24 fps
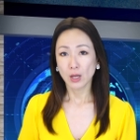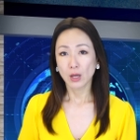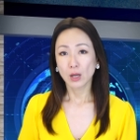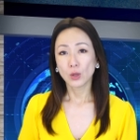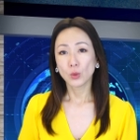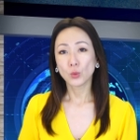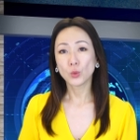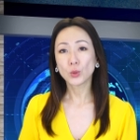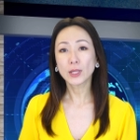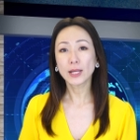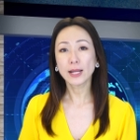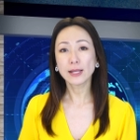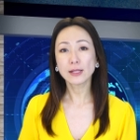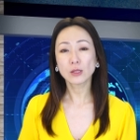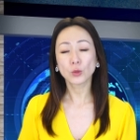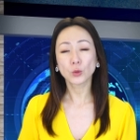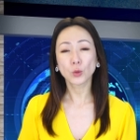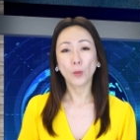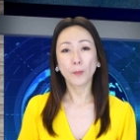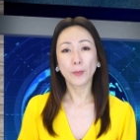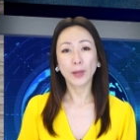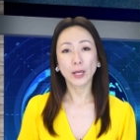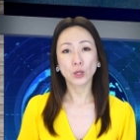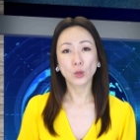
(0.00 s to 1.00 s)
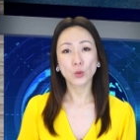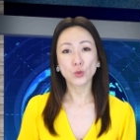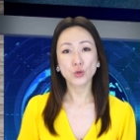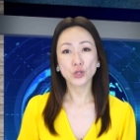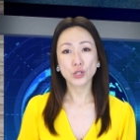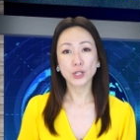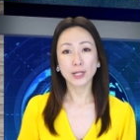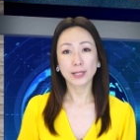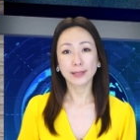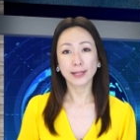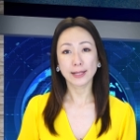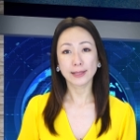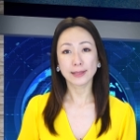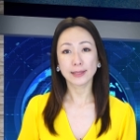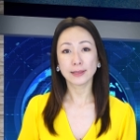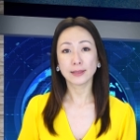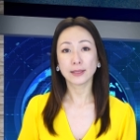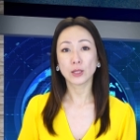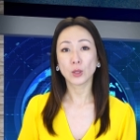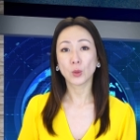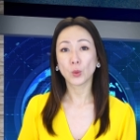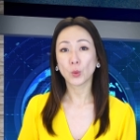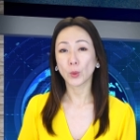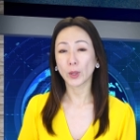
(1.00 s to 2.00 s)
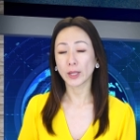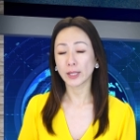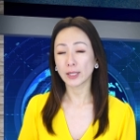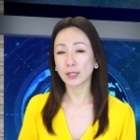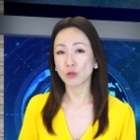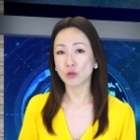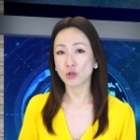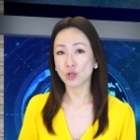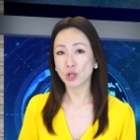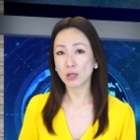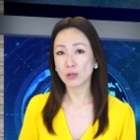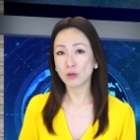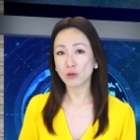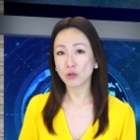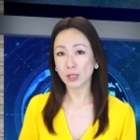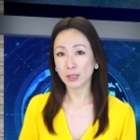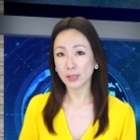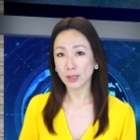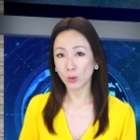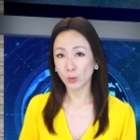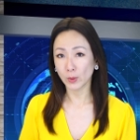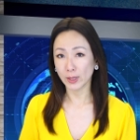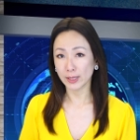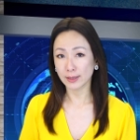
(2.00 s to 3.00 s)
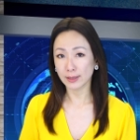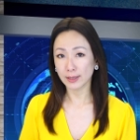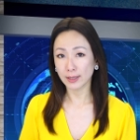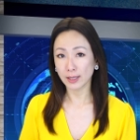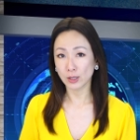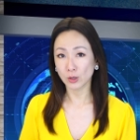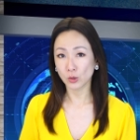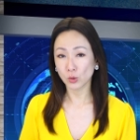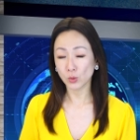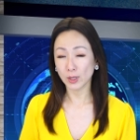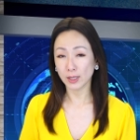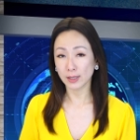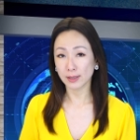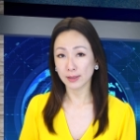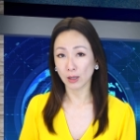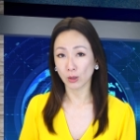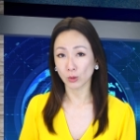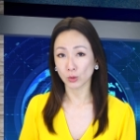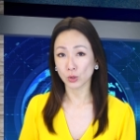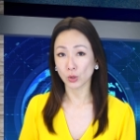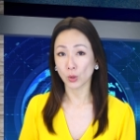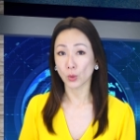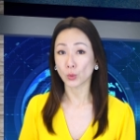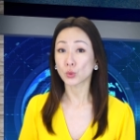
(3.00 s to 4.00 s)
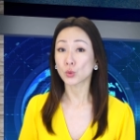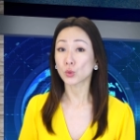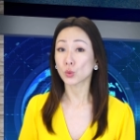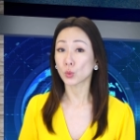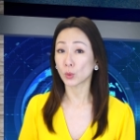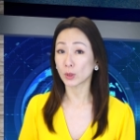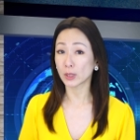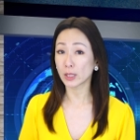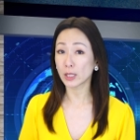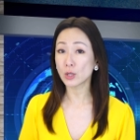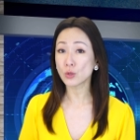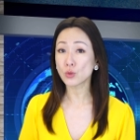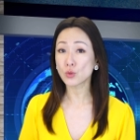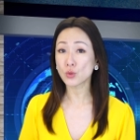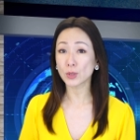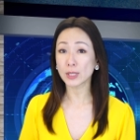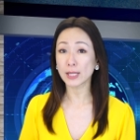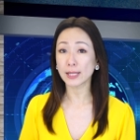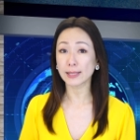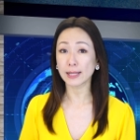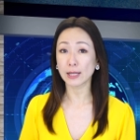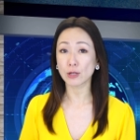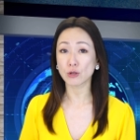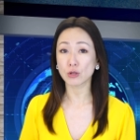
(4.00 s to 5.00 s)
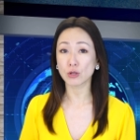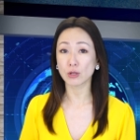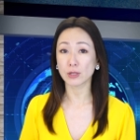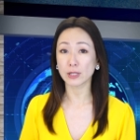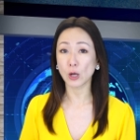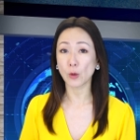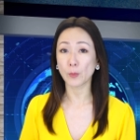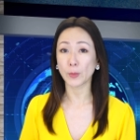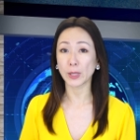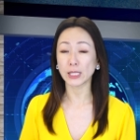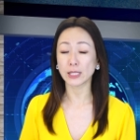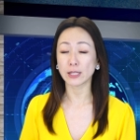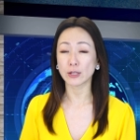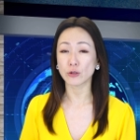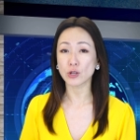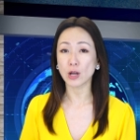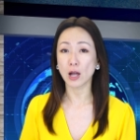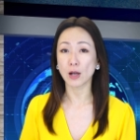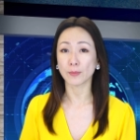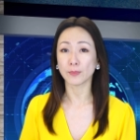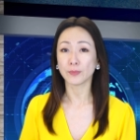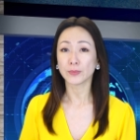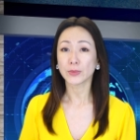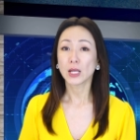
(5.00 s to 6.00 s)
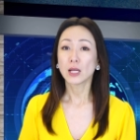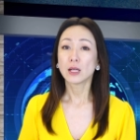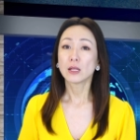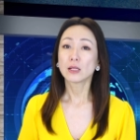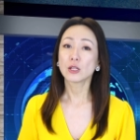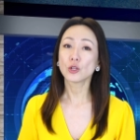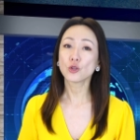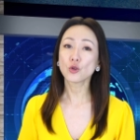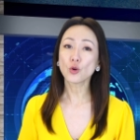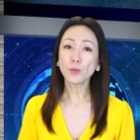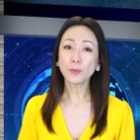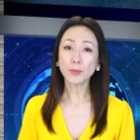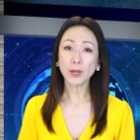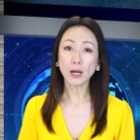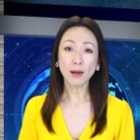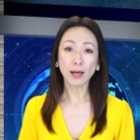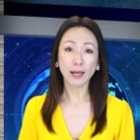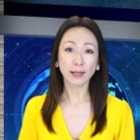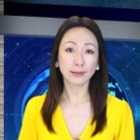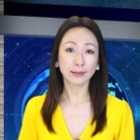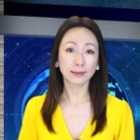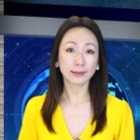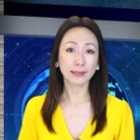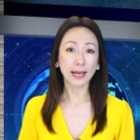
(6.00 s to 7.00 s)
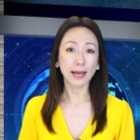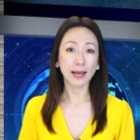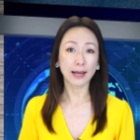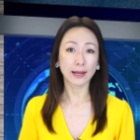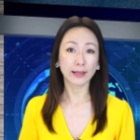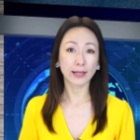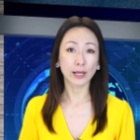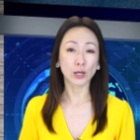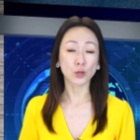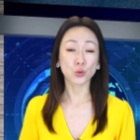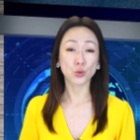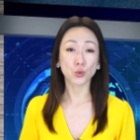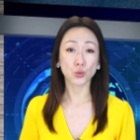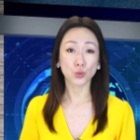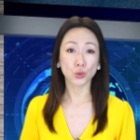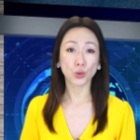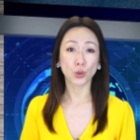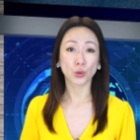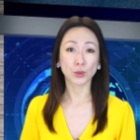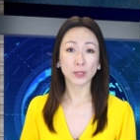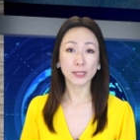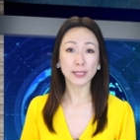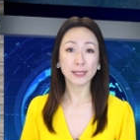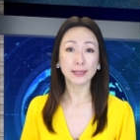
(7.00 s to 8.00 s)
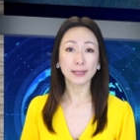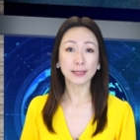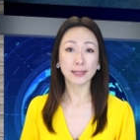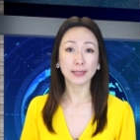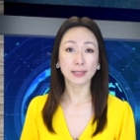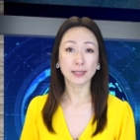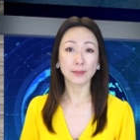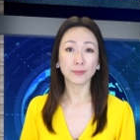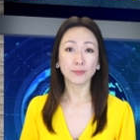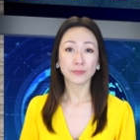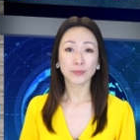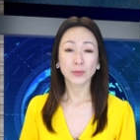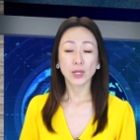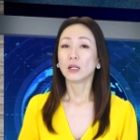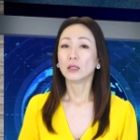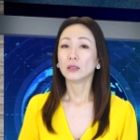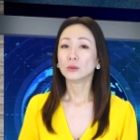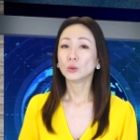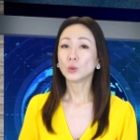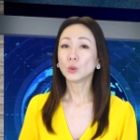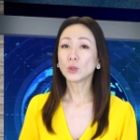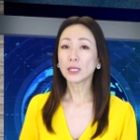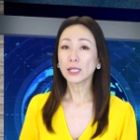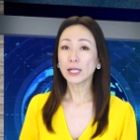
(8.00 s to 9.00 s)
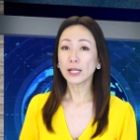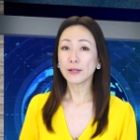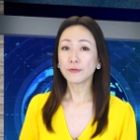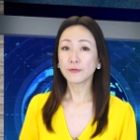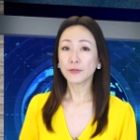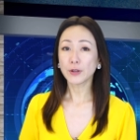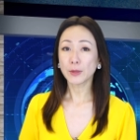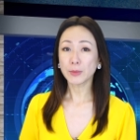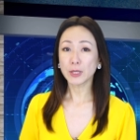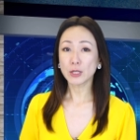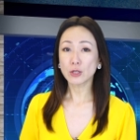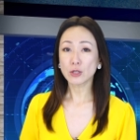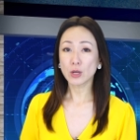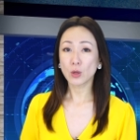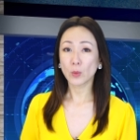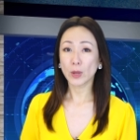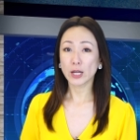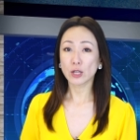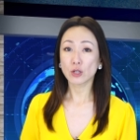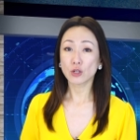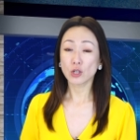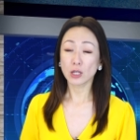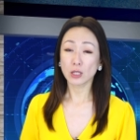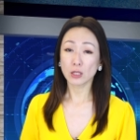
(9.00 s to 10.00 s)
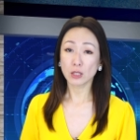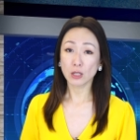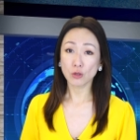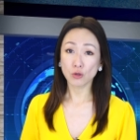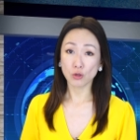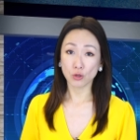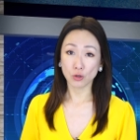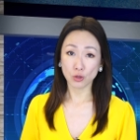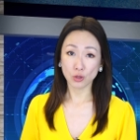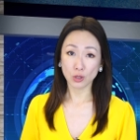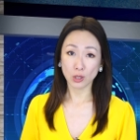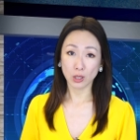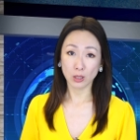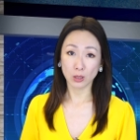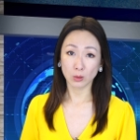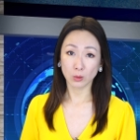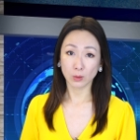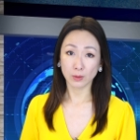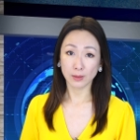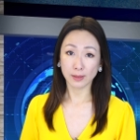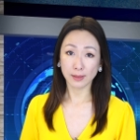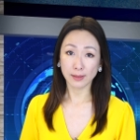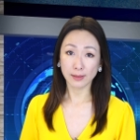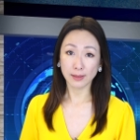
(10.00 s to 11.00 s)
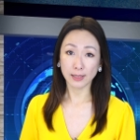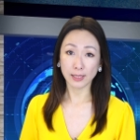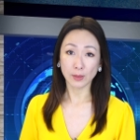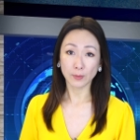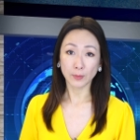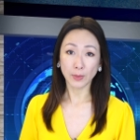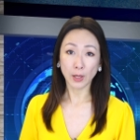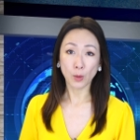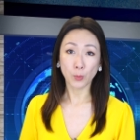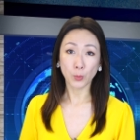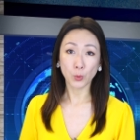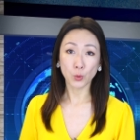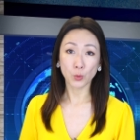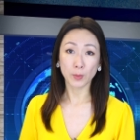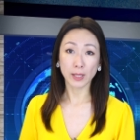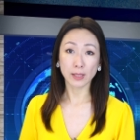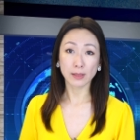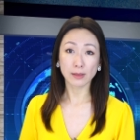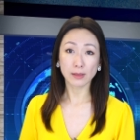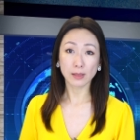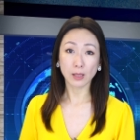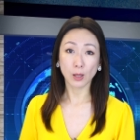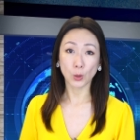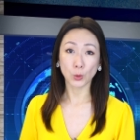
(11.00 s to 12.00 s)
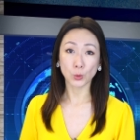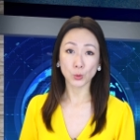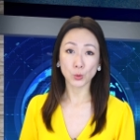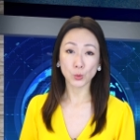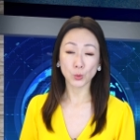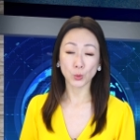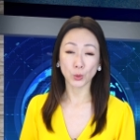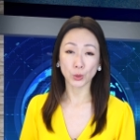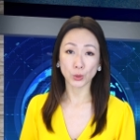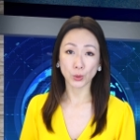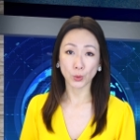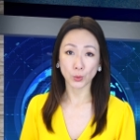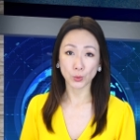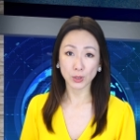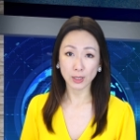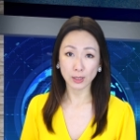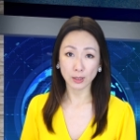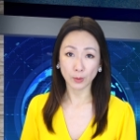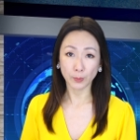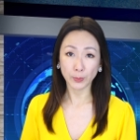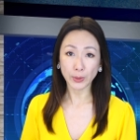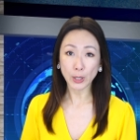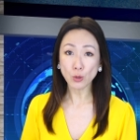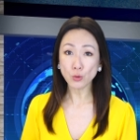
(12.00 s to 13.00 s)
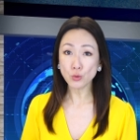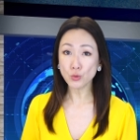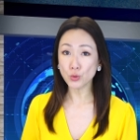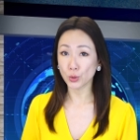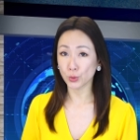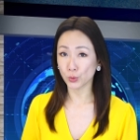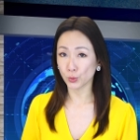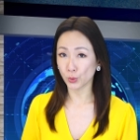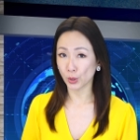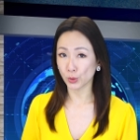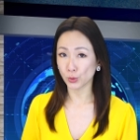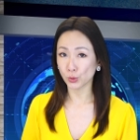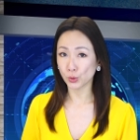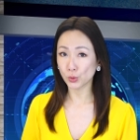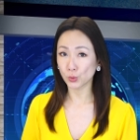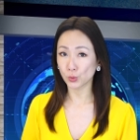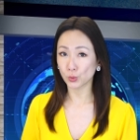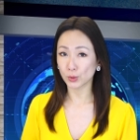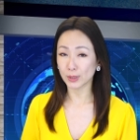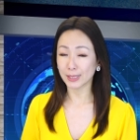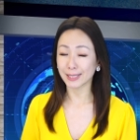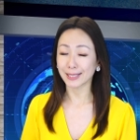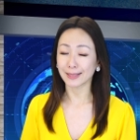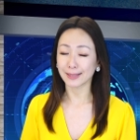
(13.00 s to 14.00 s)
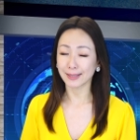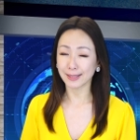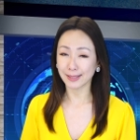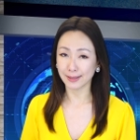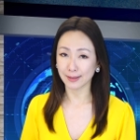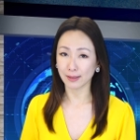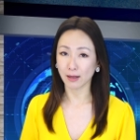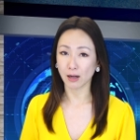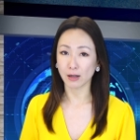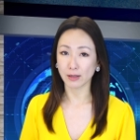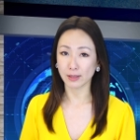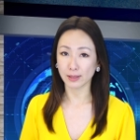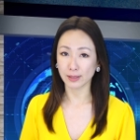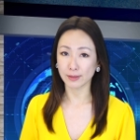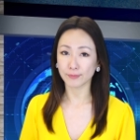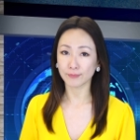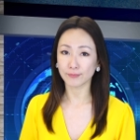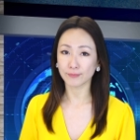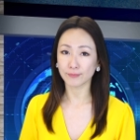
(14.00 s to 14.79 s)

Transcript: 乌克兰总统办公室也在今天回应称，这些文件最早从昨天出现在社交媒体上，其中包含了大量虚构信息。乌克兰方面认为，这些只是俄罗斯情报部门操作游戏的标准元素，仅此而已。